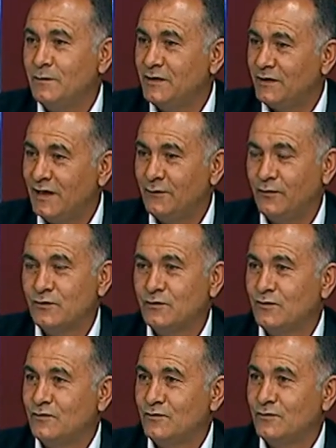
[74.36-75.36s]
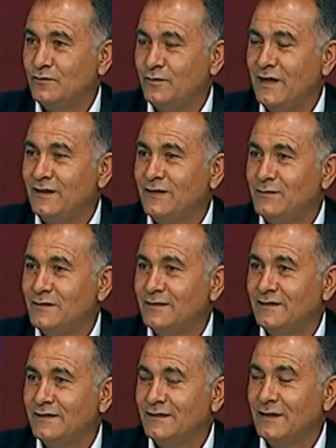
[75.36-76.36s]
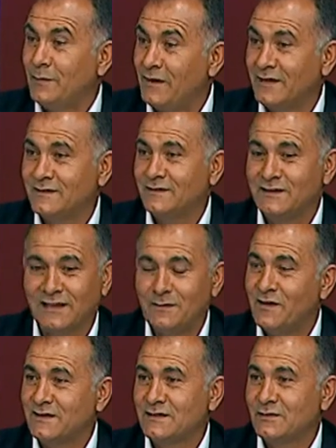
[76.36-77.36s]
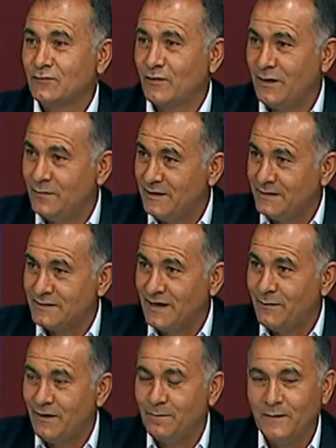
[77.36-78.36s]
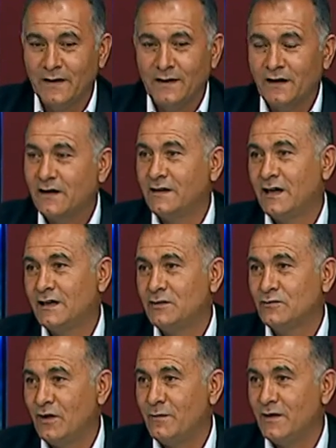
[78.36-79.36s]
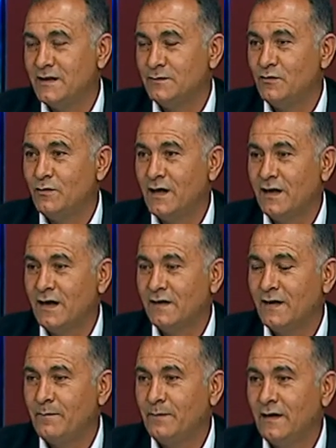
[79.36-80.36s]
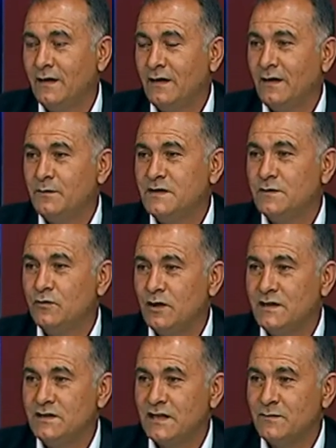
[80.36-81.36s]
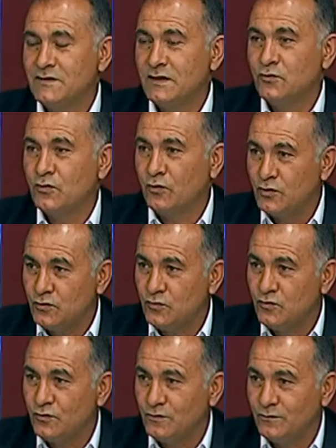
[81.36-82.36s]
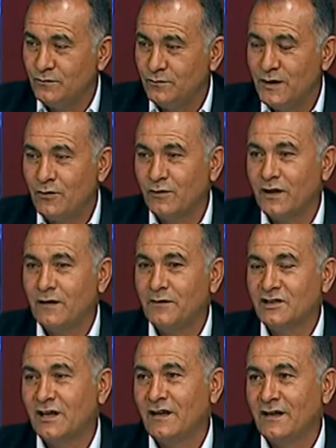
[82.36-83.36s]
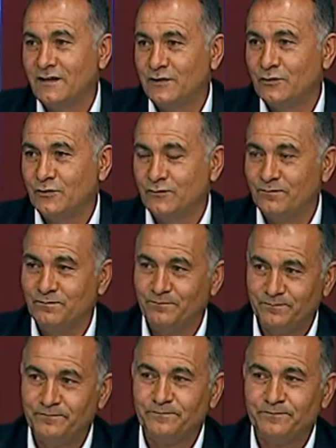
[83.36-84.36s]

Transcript: bir telefonsuz, belki bir e, tabaksız ya da masasız olabiliriz ama gıdasız olamayız. Bu manada Bizim üreticilerimize çok iş düşüyor. Ben onlara başarılar diliyorum. Evet.